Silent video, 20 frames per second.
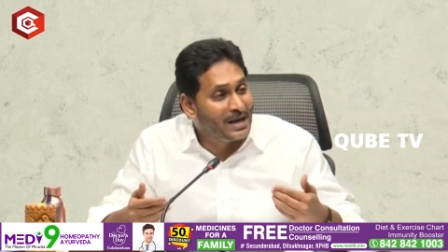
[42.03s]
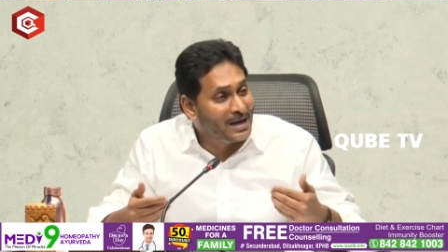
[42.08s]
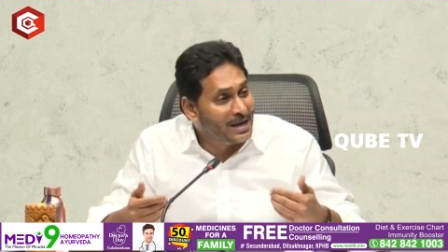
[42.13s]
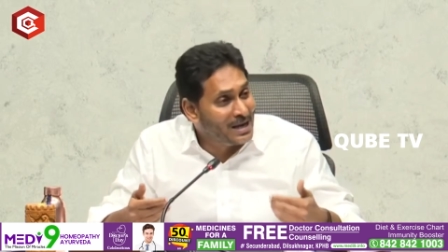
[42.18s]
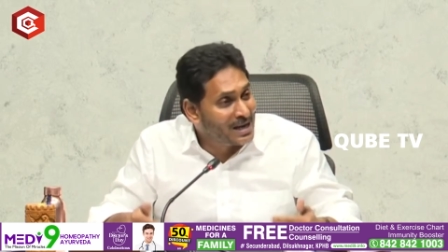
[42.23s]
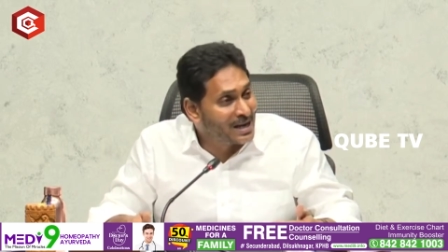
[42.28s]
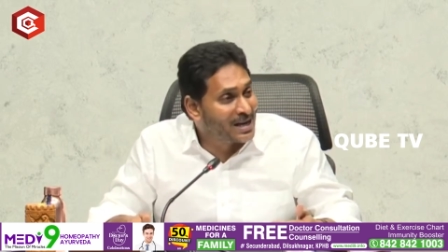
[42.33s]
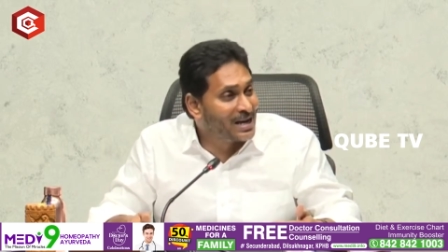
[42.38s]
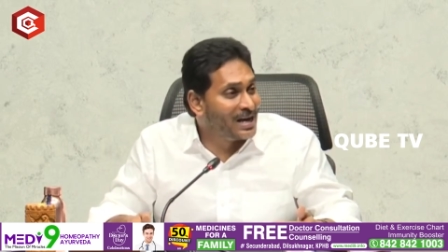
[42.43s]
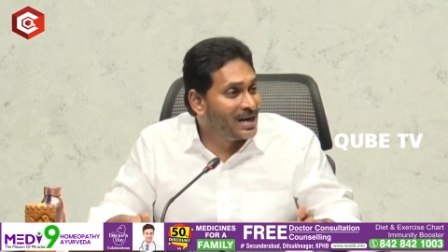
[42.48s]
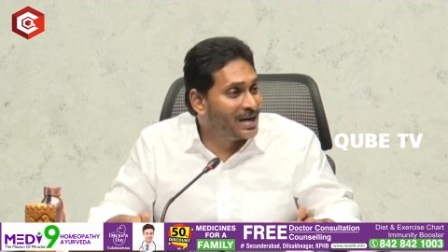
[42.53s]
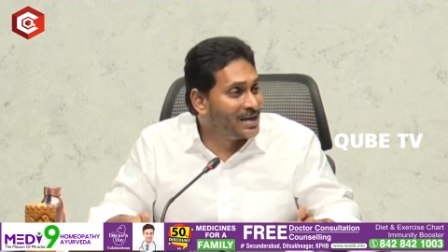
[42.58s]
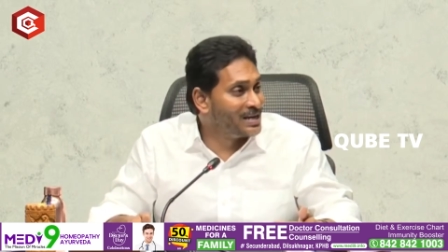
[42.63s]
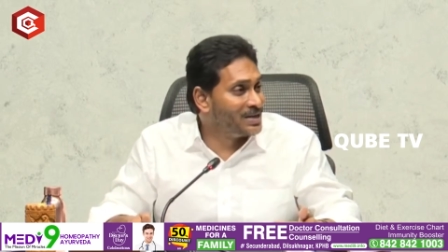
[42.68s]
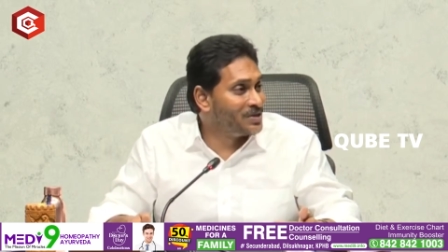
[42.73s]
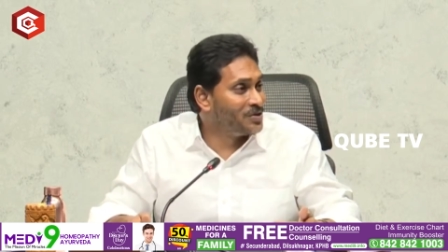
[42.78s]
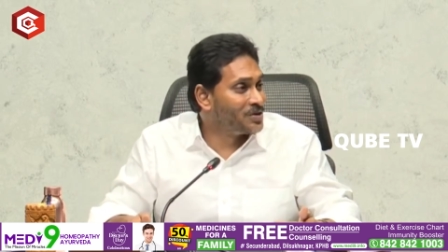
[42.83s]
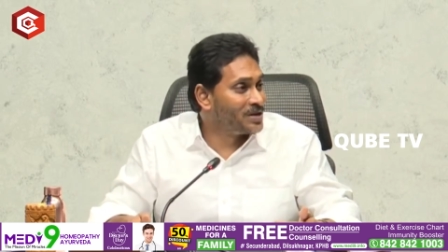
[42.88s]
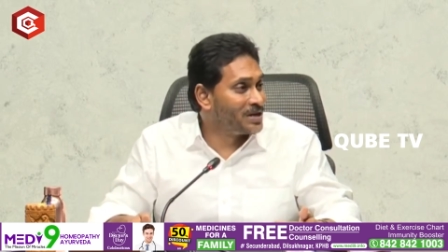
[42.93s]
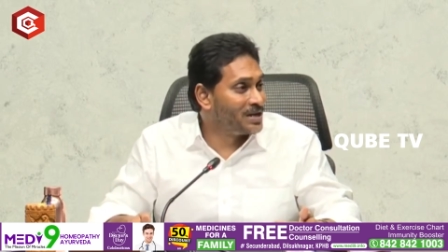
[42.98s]
నీ కళ్ళ
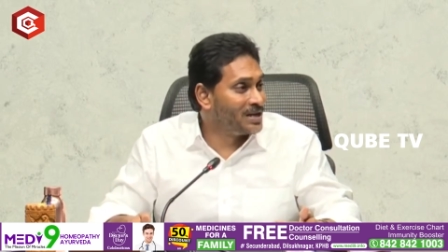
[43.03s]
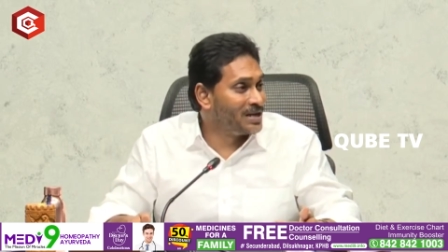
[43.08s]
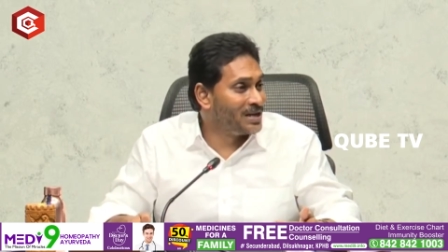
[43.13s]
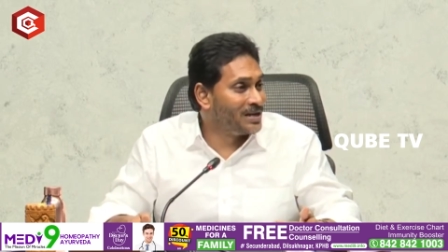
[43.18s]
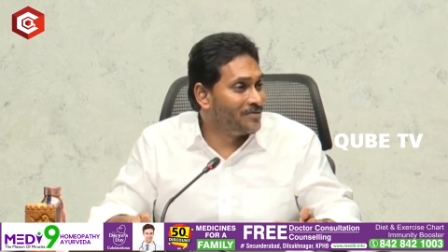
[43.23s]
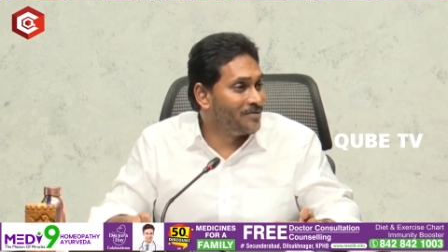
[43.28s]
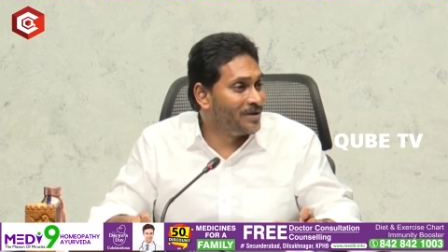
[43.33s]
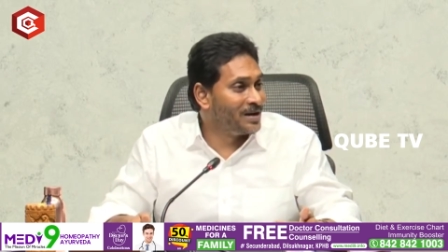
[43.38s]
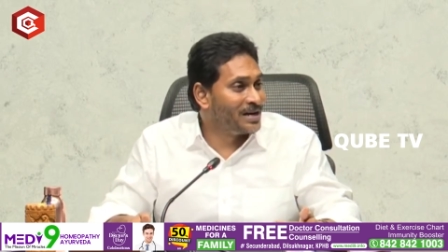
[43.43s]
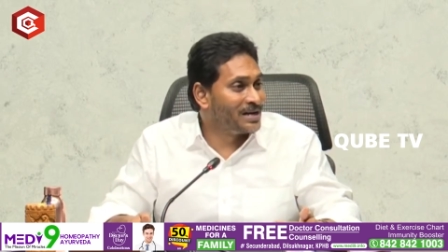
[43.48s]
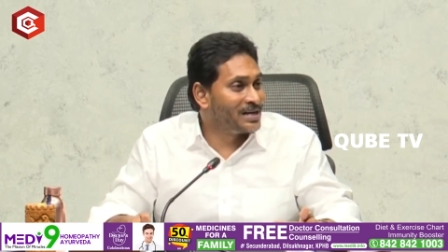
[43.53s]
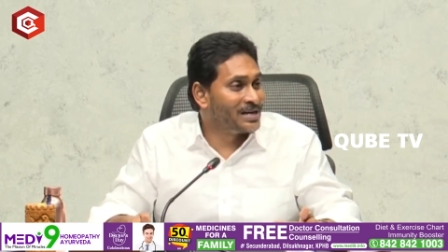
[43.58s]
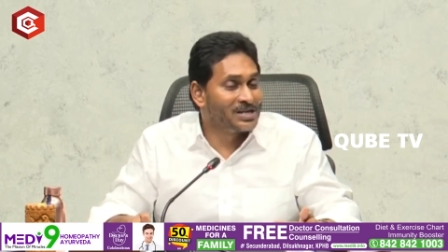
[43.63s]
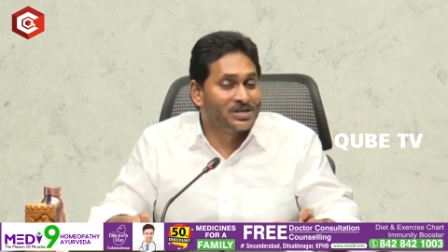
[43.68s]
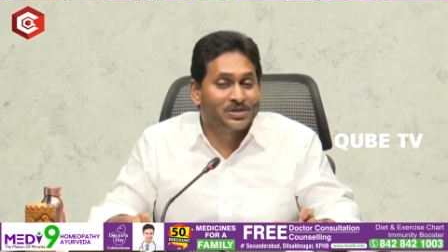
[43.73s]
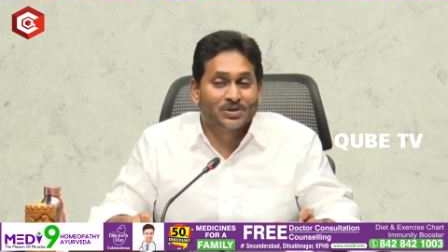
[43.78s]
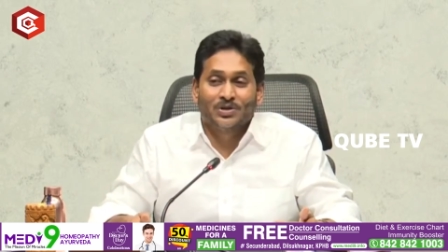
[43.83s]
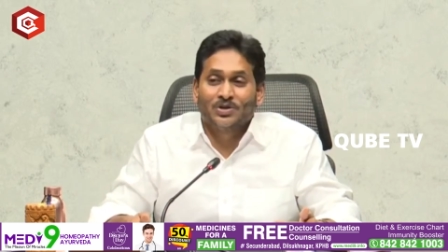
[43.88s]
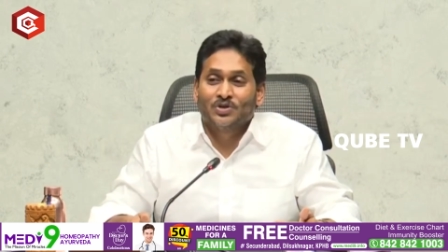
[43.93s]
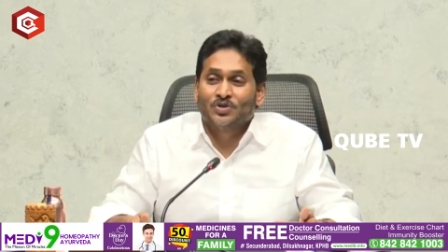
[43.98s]
ఎదుటే
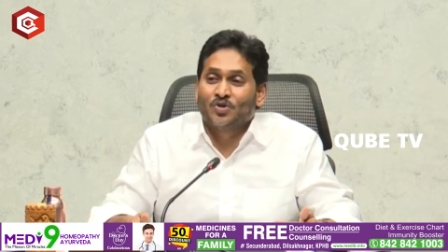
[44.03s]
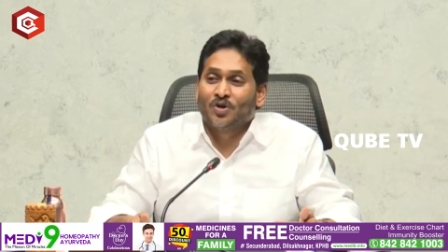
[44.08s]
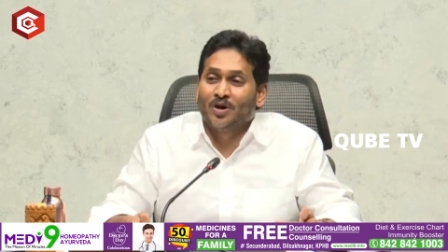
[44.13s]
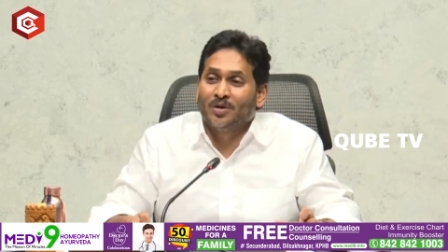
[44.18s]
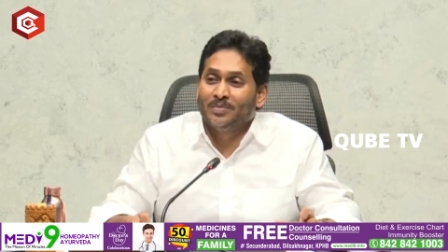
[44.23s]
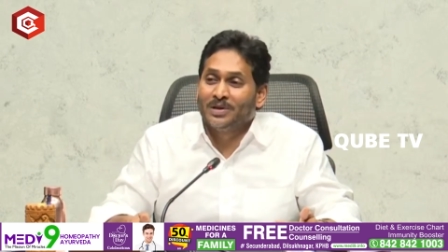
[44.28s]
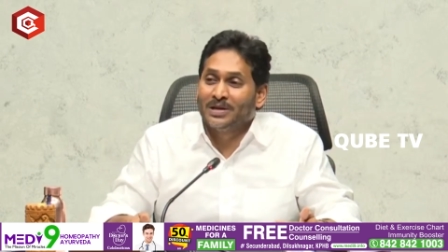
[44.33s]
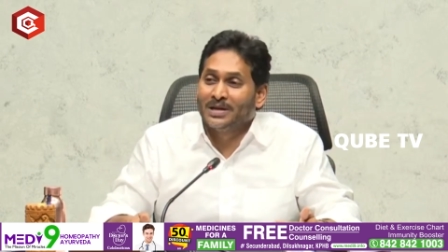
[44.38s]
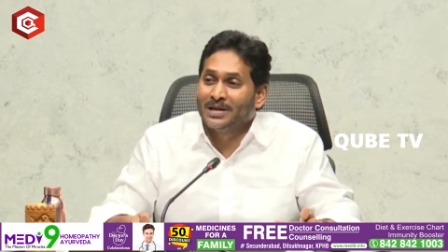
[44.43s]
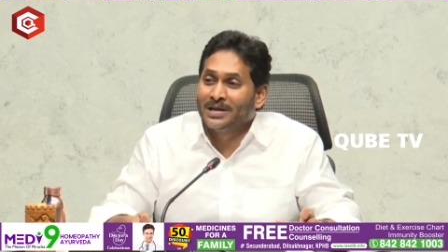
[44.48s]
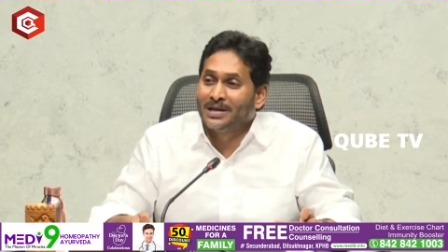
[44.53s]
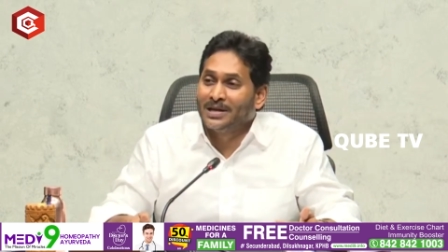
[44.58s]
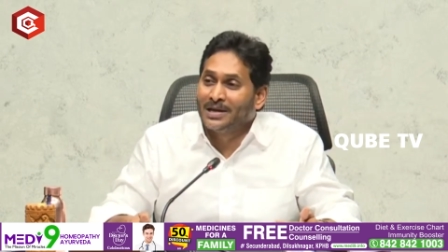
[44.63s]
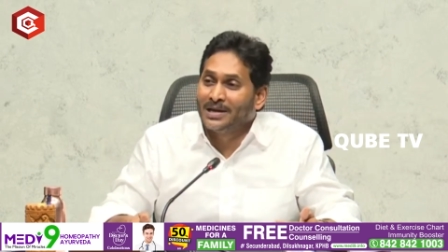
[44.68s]
వెంకటేశ్వర స్వామి